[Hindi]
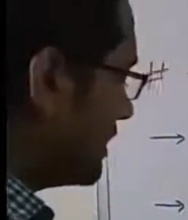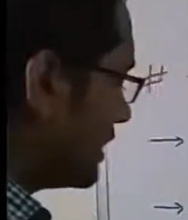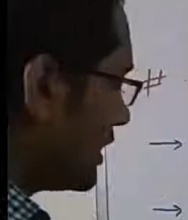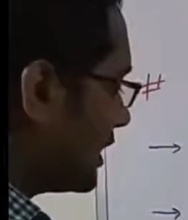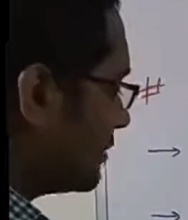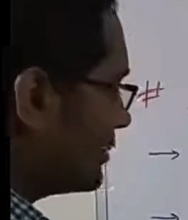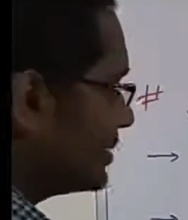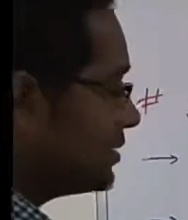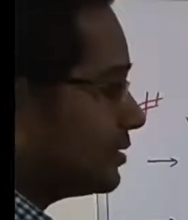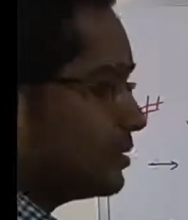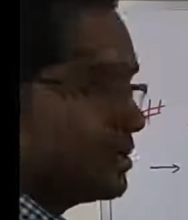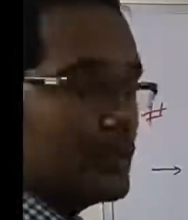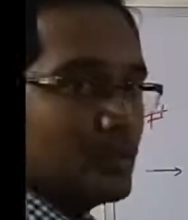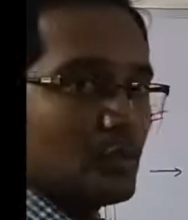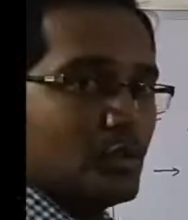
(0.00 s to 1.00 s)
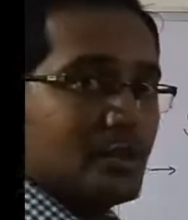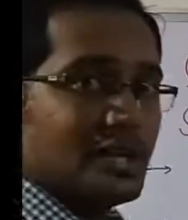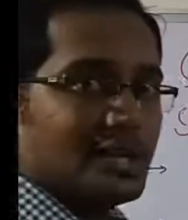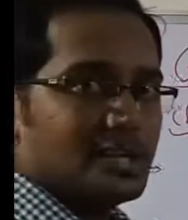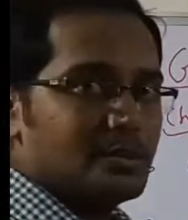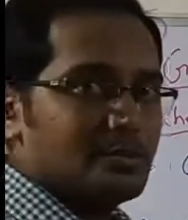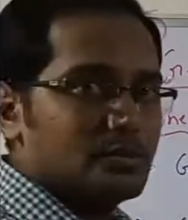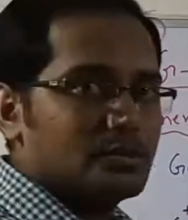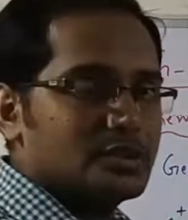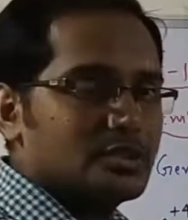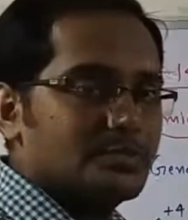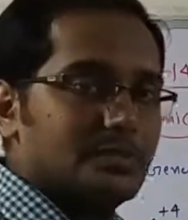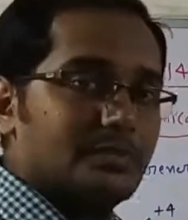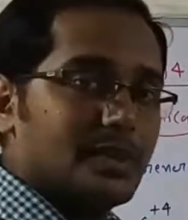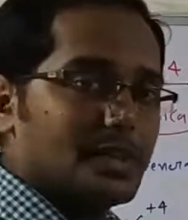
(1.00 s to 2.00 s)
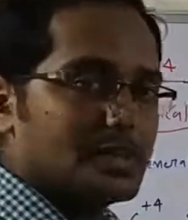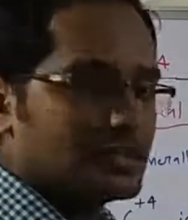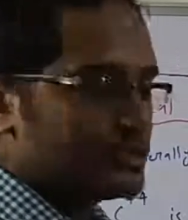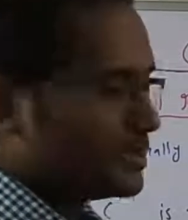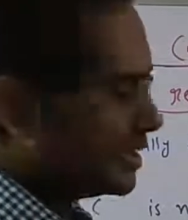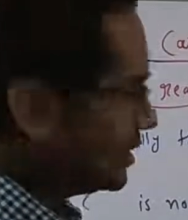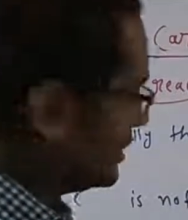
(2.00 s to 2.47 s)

कार्बन बॉन्डिंग की प्रोसेस में पार्टिसिपेट